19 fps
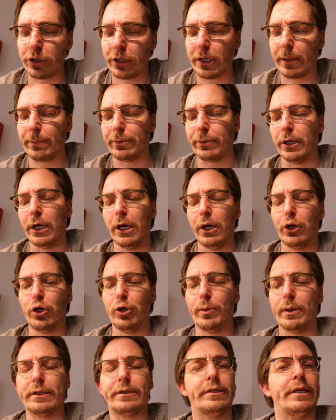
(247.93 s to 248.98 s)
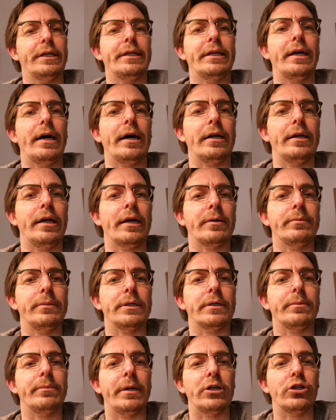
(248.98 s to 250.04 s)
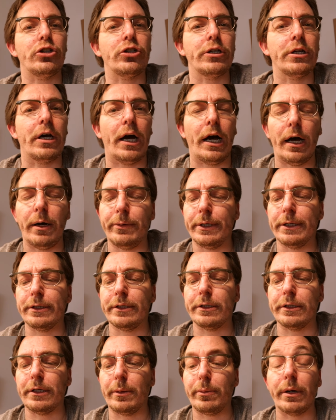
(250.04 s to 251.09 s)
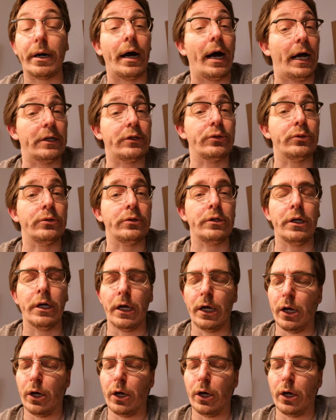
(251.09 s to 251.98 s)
Ich habe über zehn Jahre lang mit Menschen gearbeitet in der Beratung.